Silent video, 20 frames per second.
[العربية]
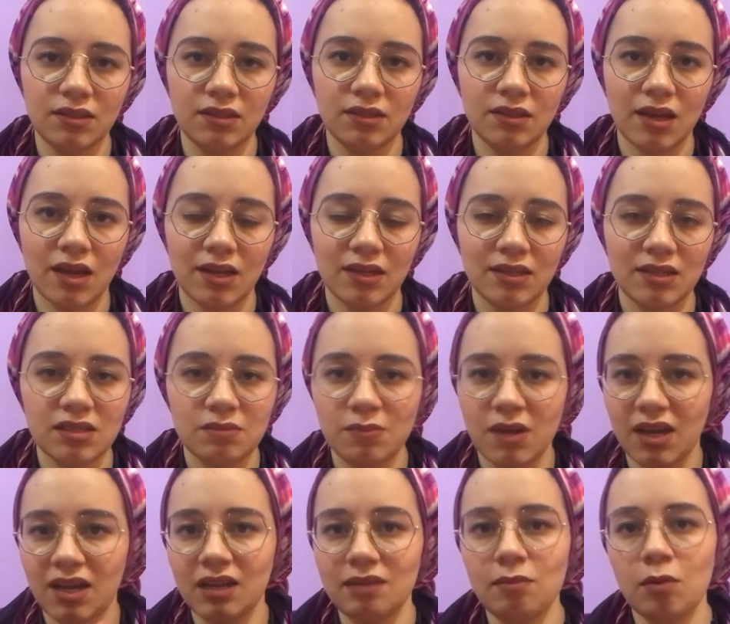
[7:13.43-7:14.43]
يعني
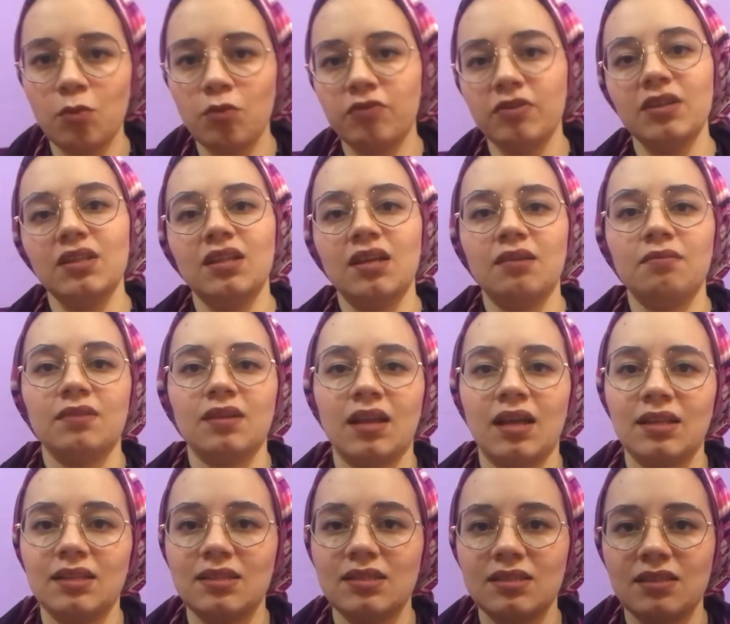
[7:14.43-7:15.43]
يسمع كلمه مفيده يمكن
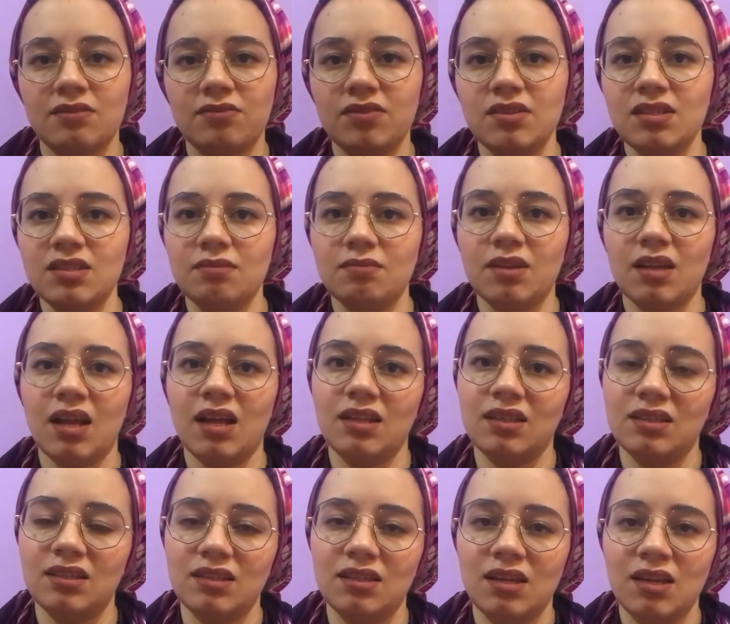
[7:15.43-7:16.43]
حد يستفيد يمكن
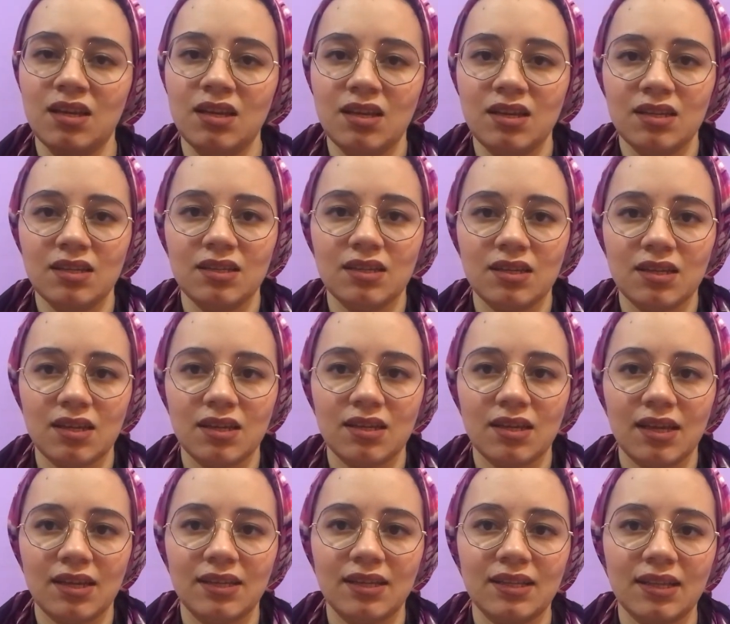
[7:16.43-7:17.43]
حد
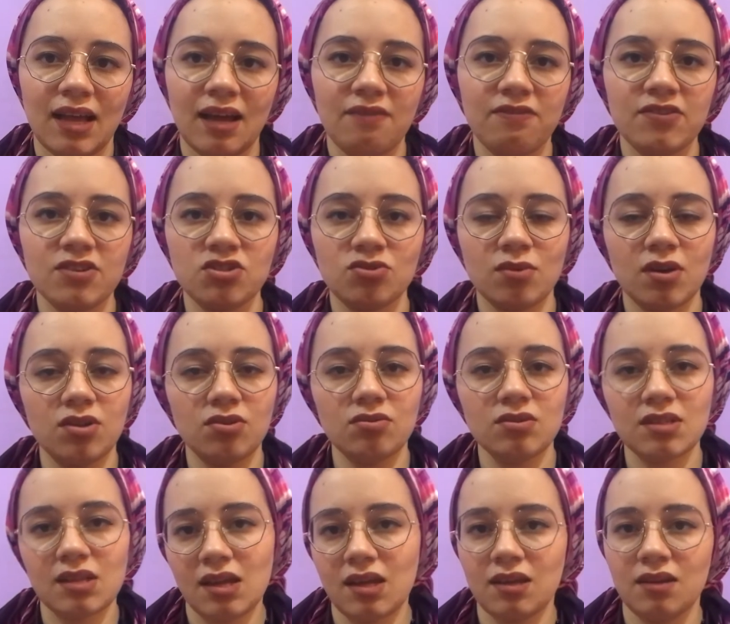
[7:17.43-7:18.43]
يعني يتحفز شويه انه
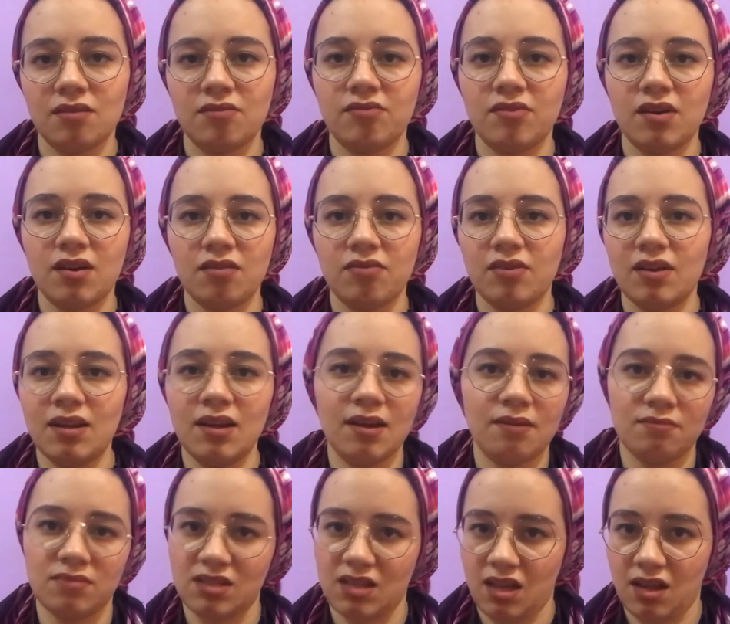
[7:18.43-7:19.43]
يذاكر فليه
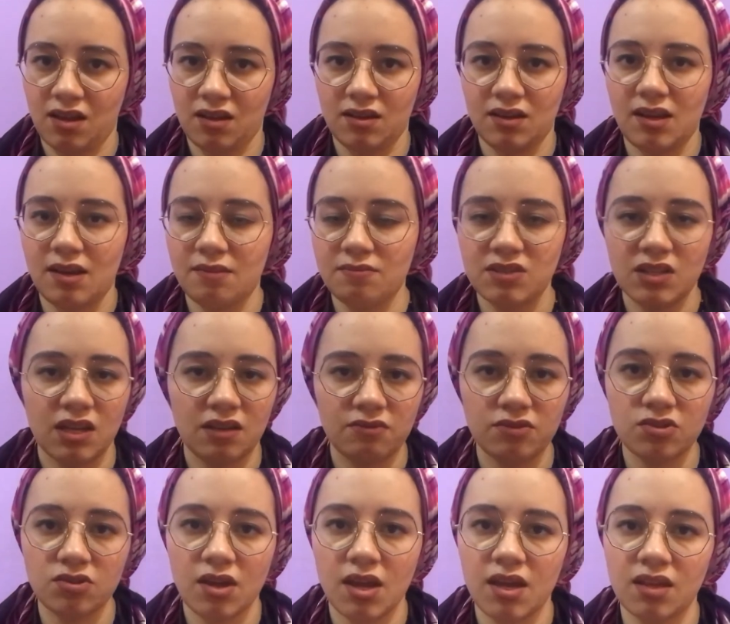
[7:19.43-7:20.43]
امسح ليه امسح
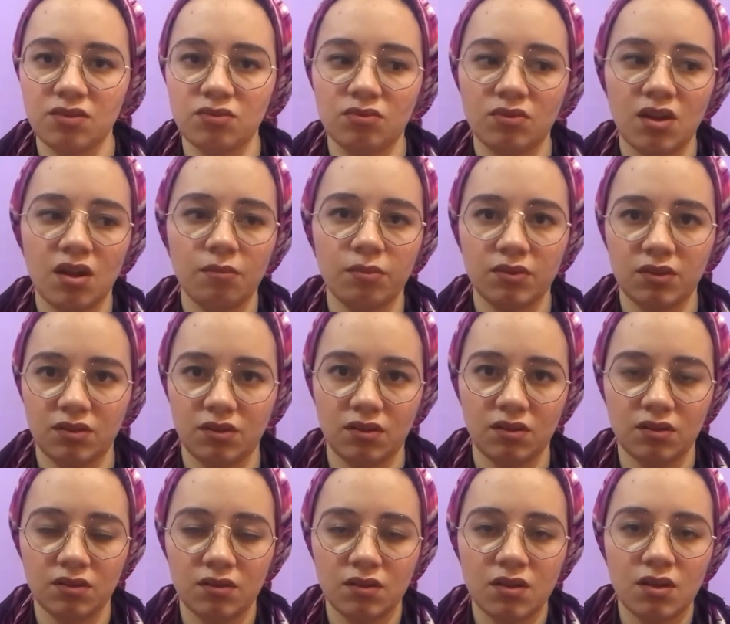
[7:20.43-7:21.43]
الفيديوهات وليه ابطل
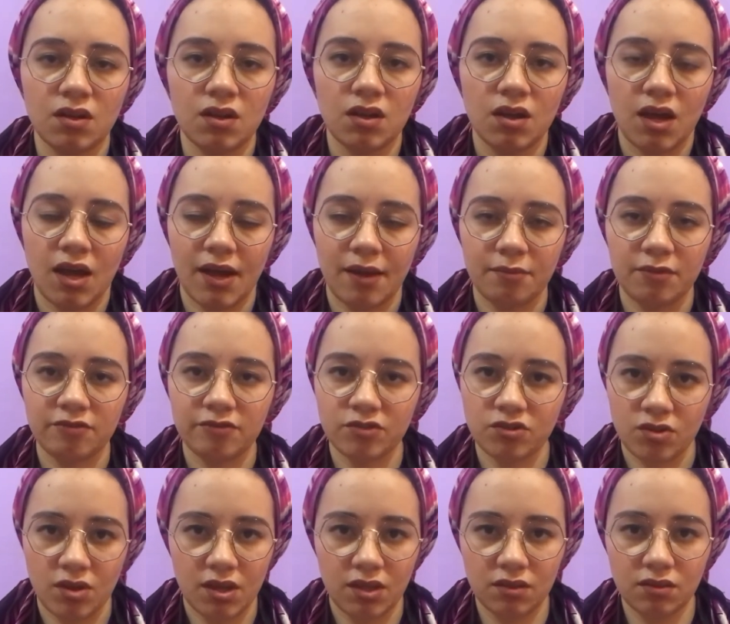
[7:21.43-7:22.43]
اعمل
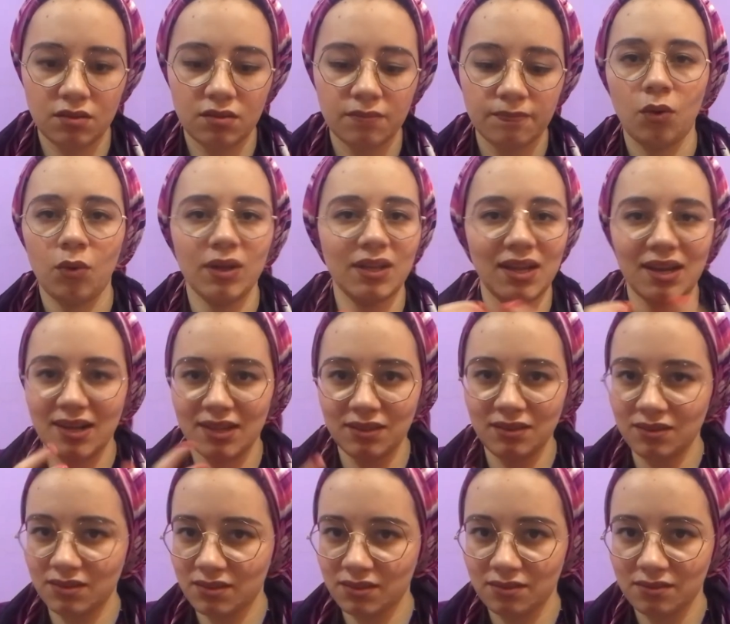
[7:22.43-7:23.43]
فيديوهات هو ده
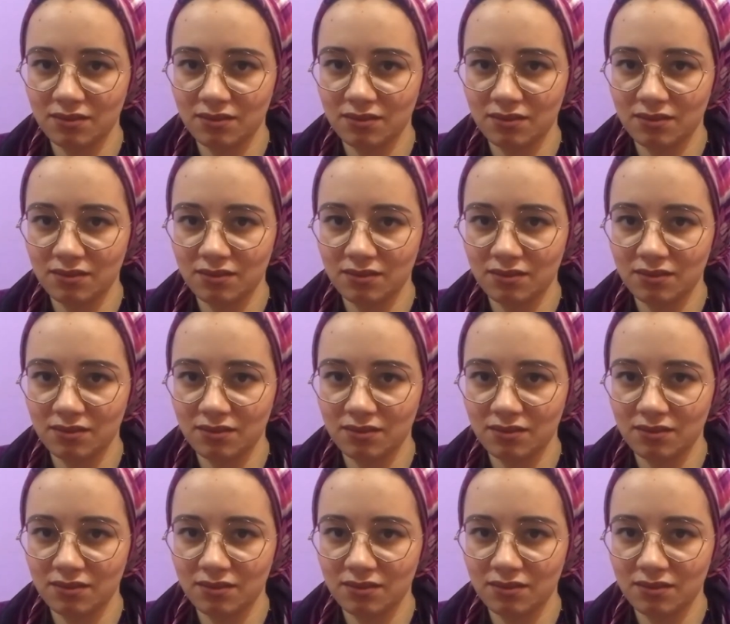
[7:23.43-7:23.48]
رنت